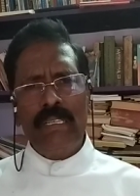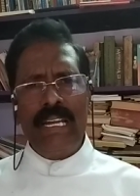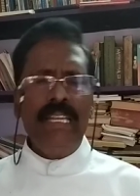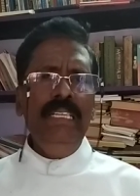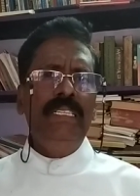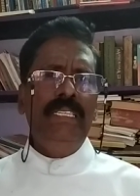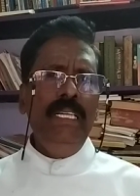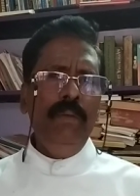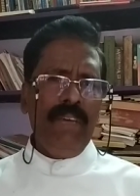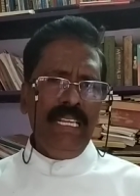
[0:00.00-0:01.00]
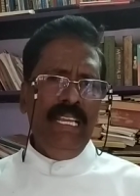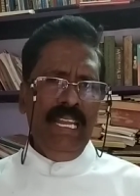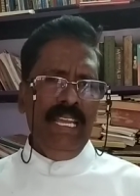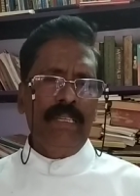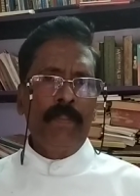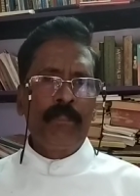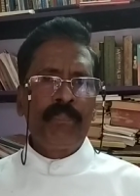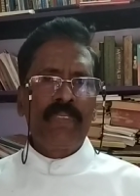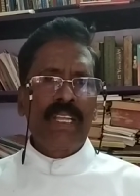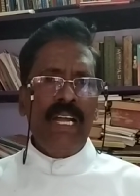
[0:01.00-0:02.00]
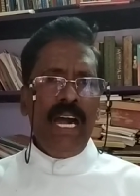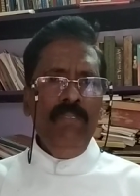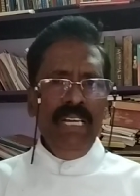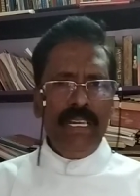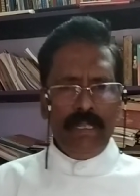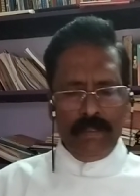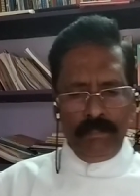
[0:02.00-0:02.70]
கடைசி வரையில அவர்